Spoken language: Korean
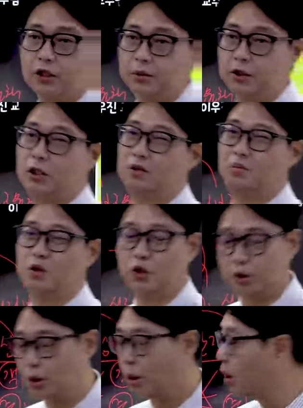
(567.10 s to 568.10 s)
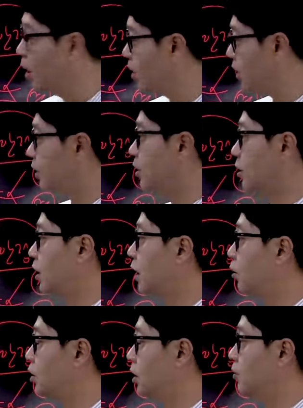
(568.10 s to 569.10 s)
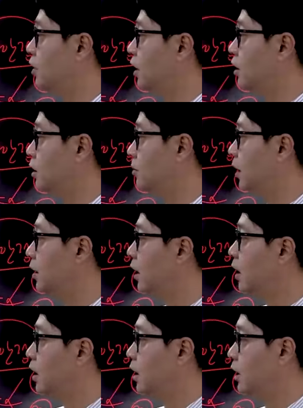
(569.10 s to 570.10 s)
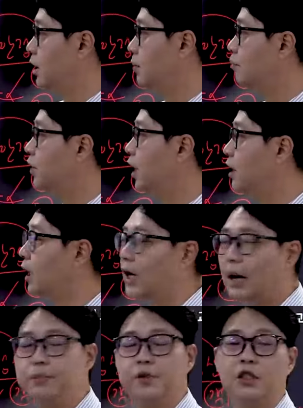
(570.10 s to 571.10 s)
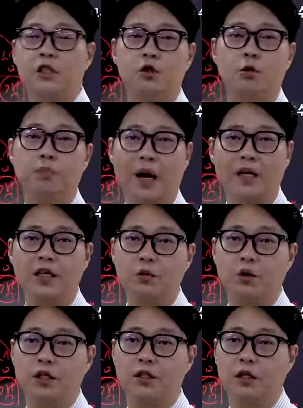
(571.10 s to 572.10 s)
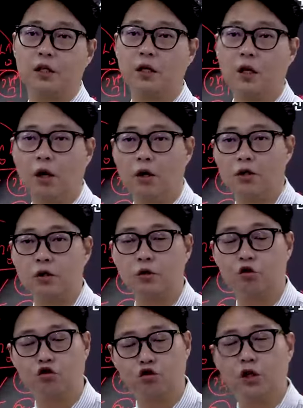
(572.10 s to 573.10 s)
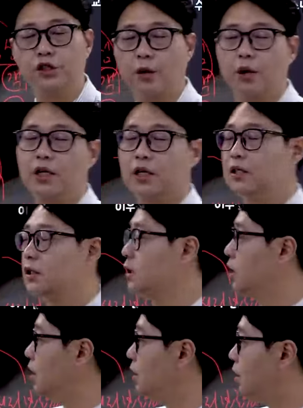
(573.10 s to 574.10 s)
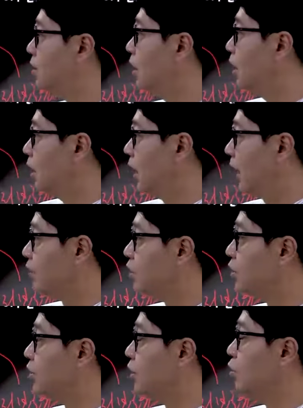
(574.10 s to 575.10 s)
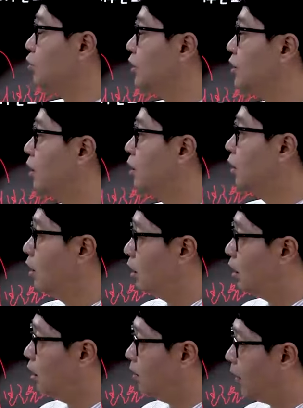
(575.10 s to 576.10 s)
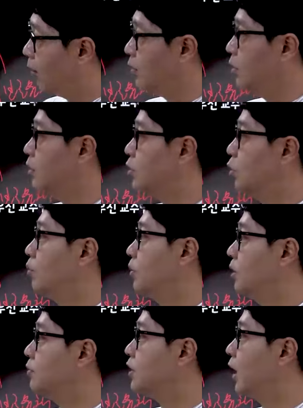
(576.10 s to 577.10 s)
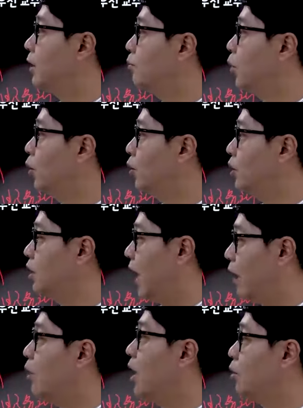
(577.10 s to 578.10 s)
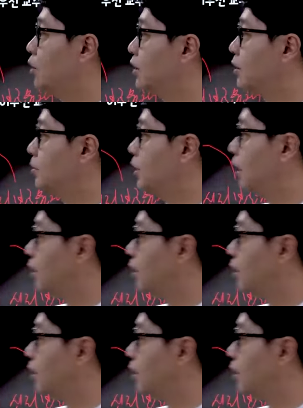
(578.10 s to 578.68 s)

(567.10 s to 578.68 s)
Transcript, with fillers: 집이든 뭐 저도 새 들어 살고 있는 임차인지만 이 임대인의 갑질을 좀 막기 위해서 어느 정도 주거 생활이라든지 이런 안정성을 위해서 어, 법을 좀 임차인 보호를 강화하고 있습니다.